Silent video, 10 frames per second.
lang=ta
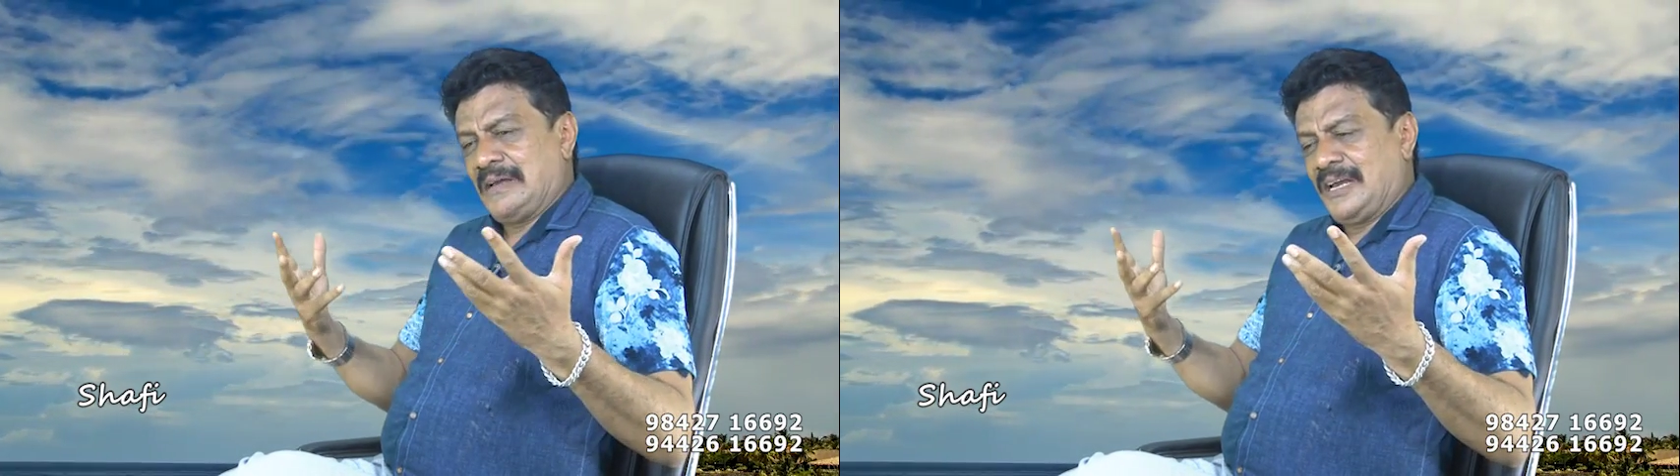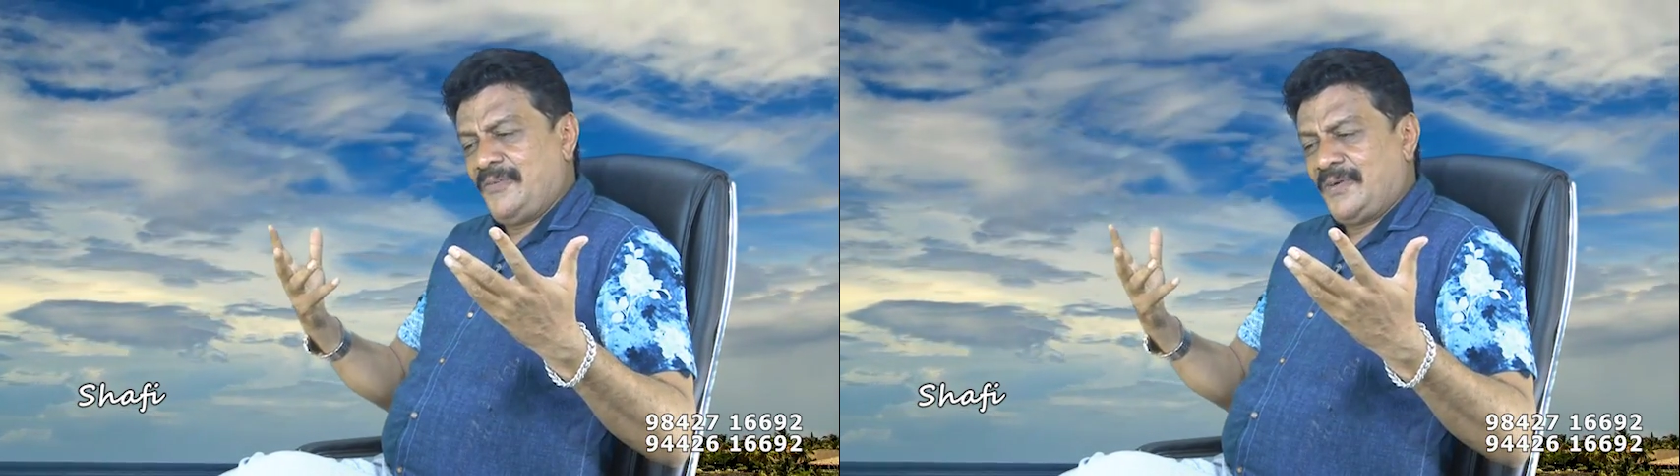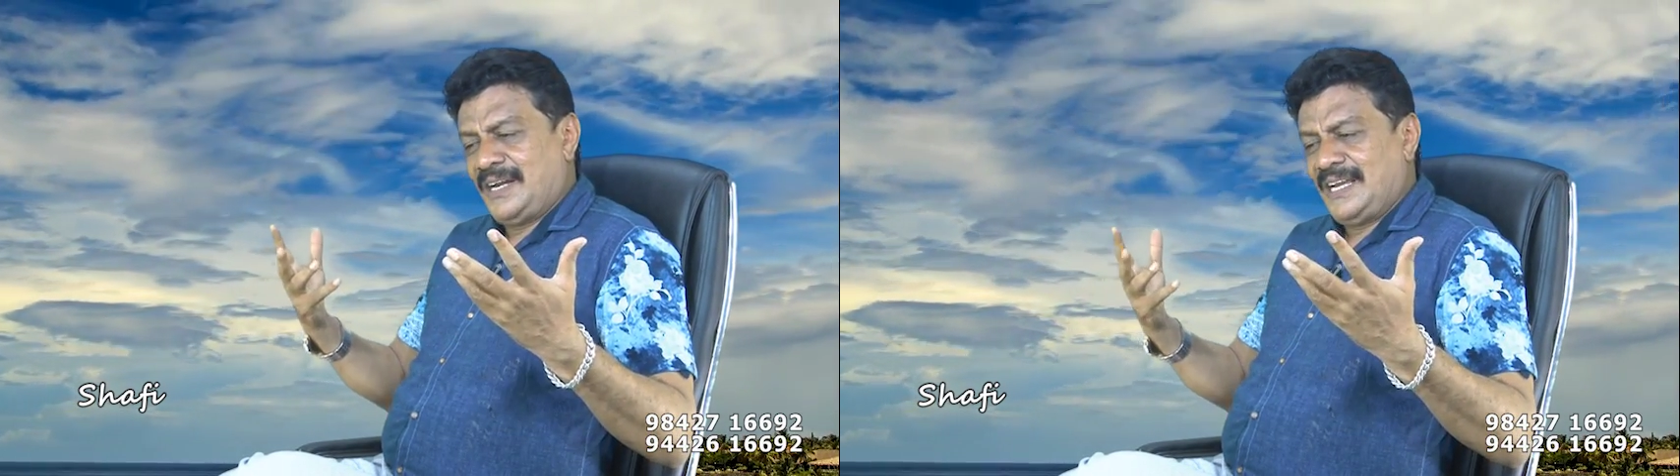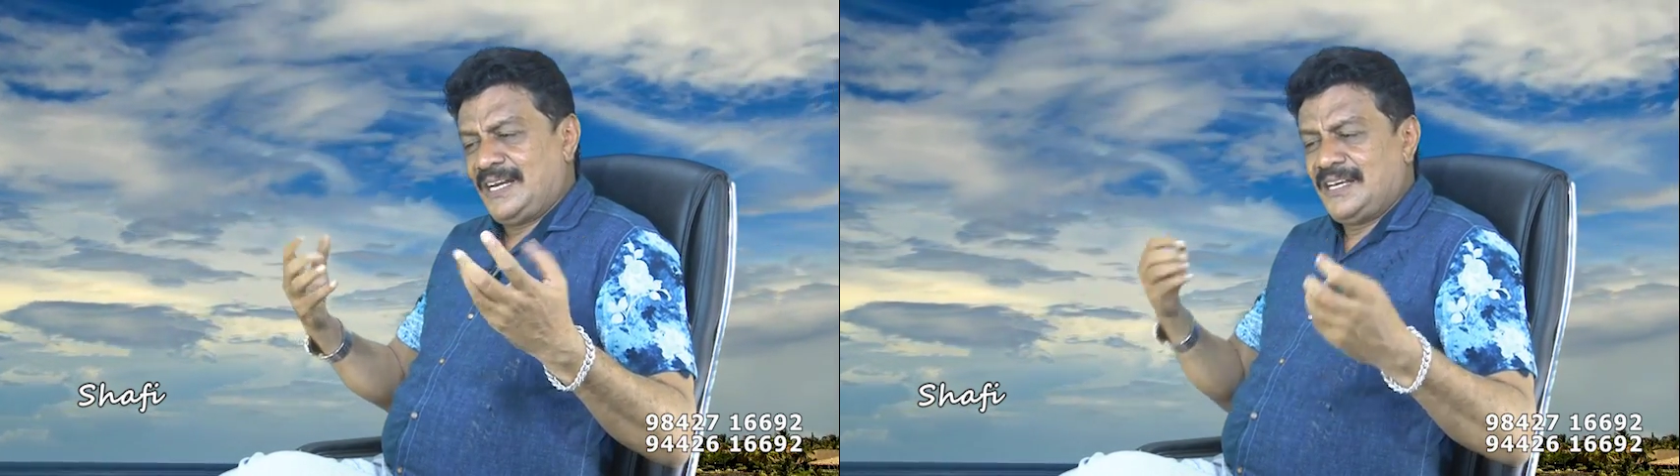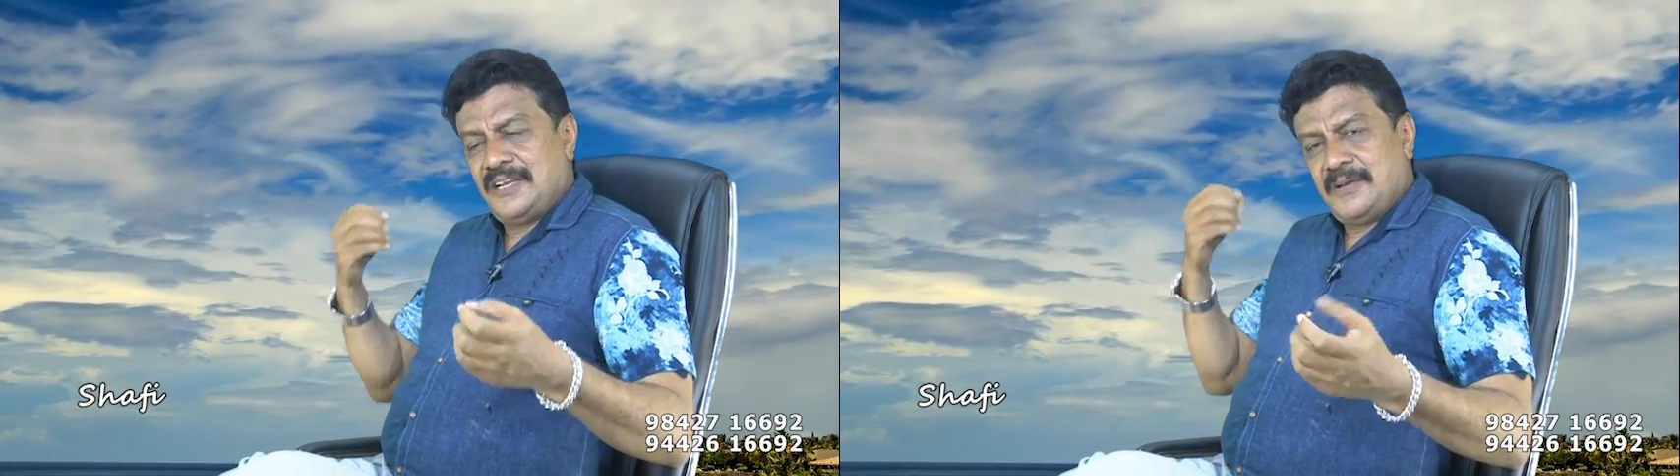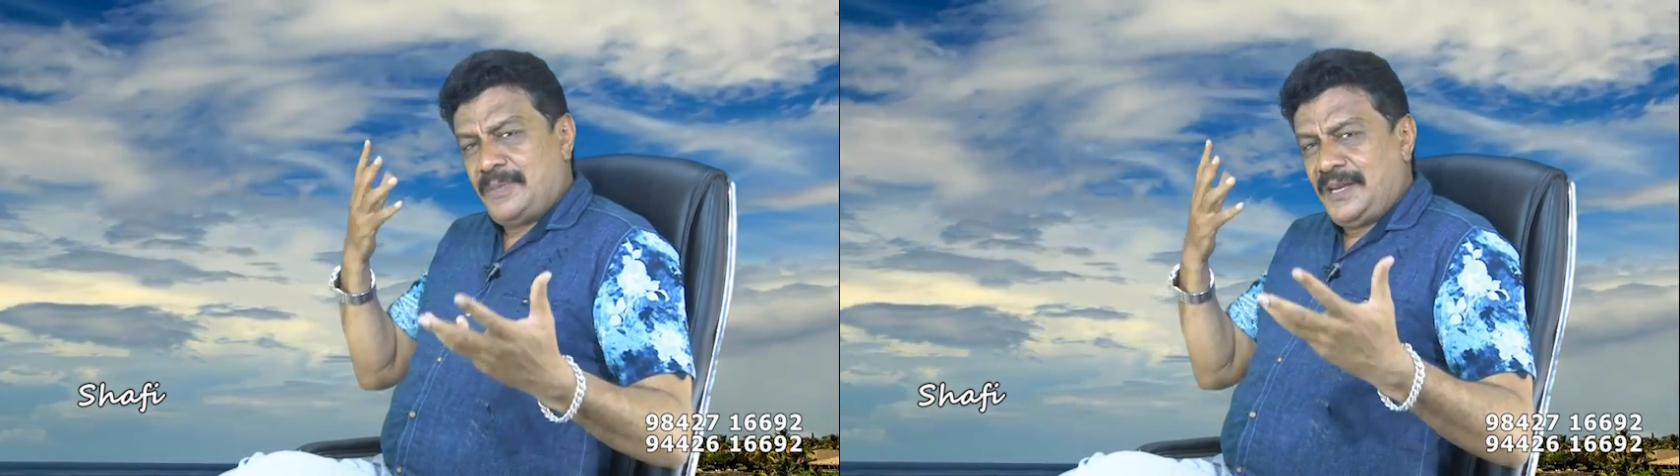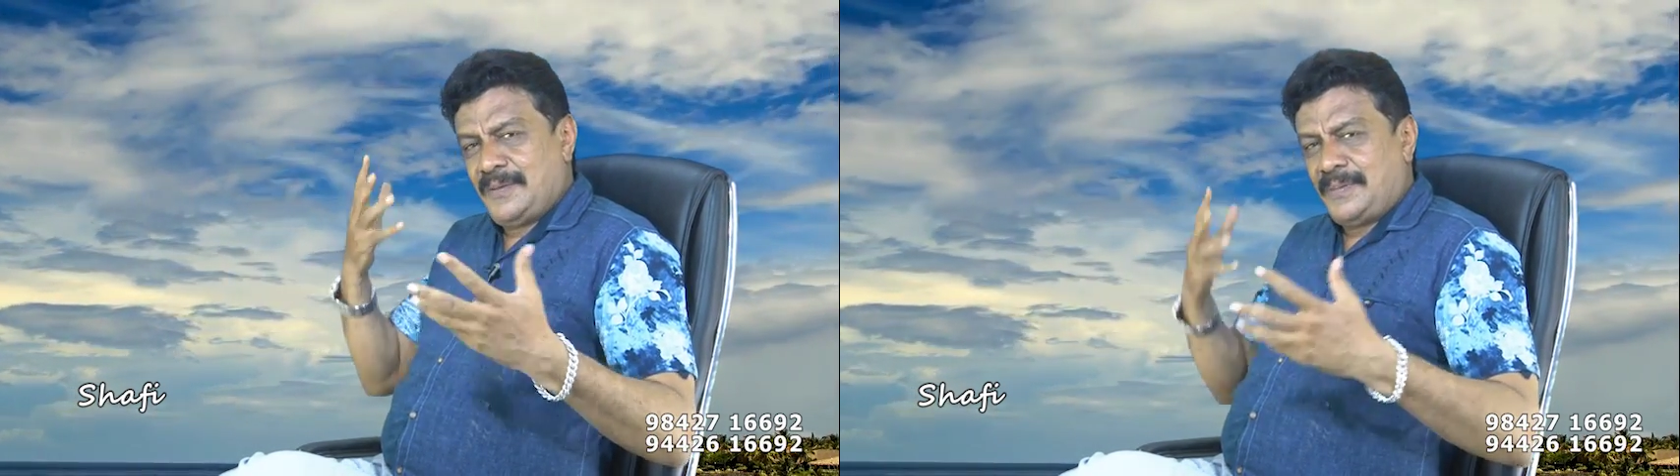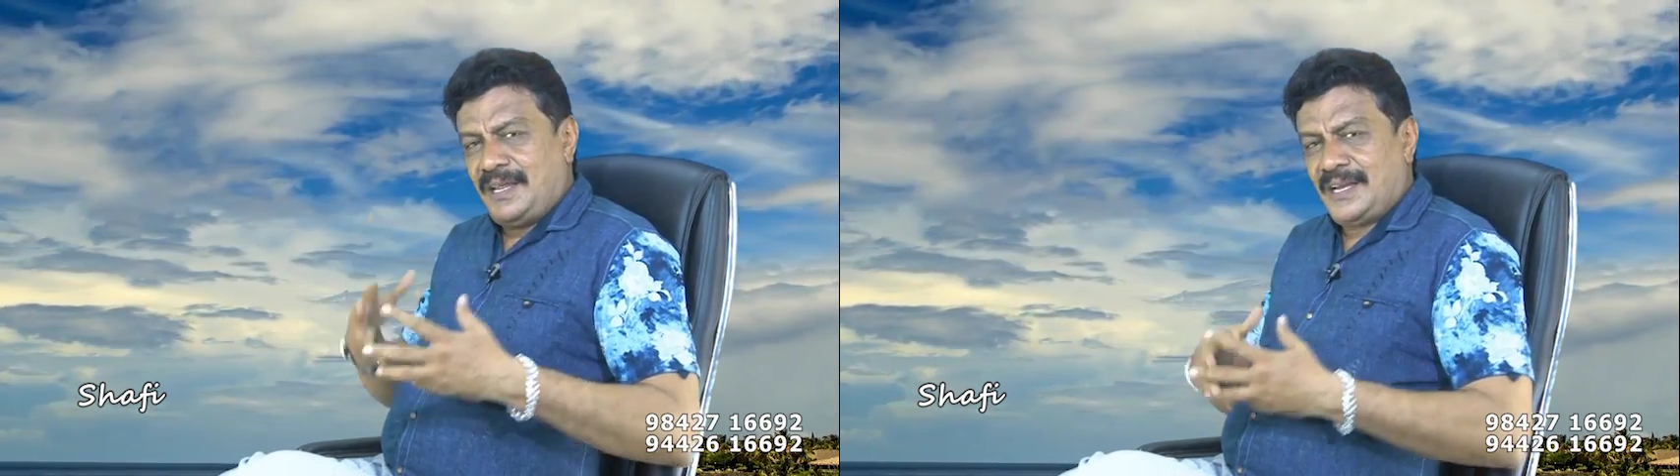அறிவாளிகள்
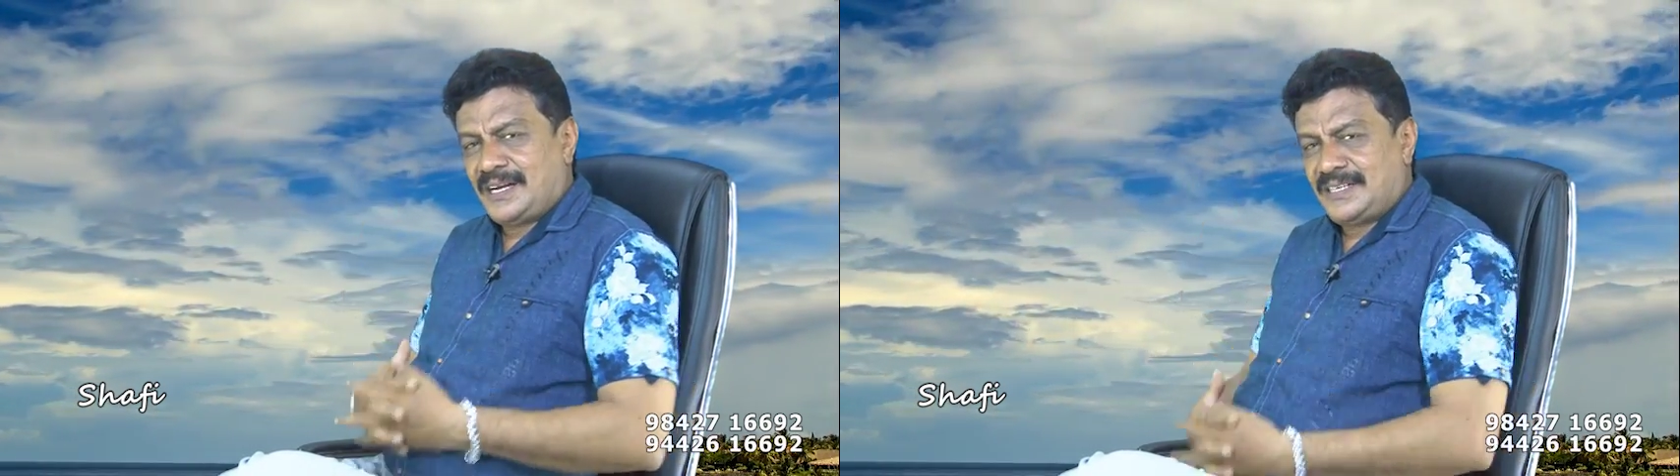பெரிய பெரிய